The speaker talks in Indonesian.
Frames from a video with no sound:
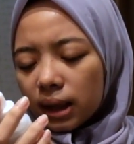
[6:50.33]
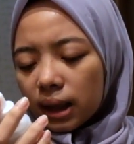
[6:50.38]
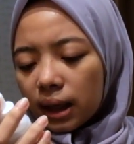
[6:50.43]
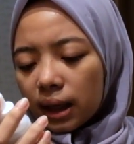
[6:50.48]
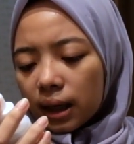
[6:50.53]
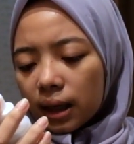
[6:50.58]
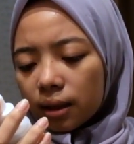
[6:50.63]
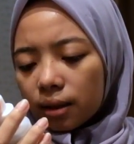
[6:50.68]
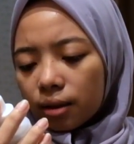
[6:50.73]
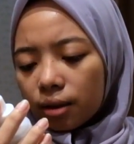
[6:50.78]

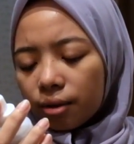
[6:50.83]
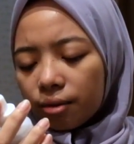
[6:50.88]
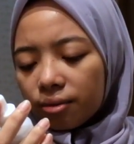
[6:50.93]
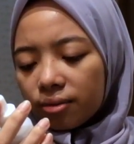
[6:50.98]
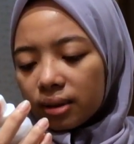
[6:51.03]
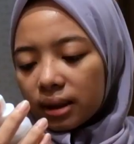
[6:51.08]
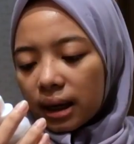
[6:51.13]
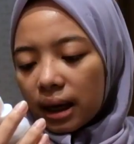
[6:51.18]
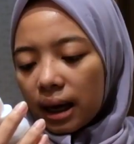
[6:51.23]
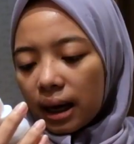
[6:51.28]
Secret
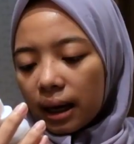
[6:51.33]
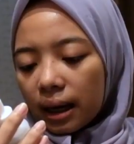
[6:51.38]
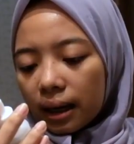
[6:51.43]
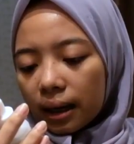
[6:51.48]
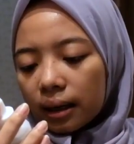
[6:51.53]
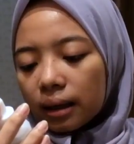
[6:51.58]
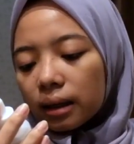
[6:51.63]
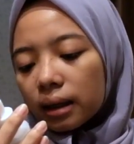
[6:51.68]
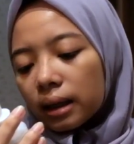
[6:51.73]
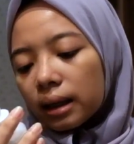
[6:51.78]
of
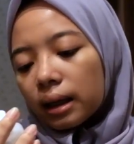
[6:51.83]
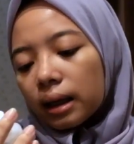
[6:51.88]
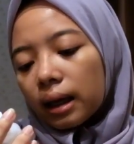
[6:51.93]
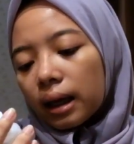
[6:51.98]
Sahara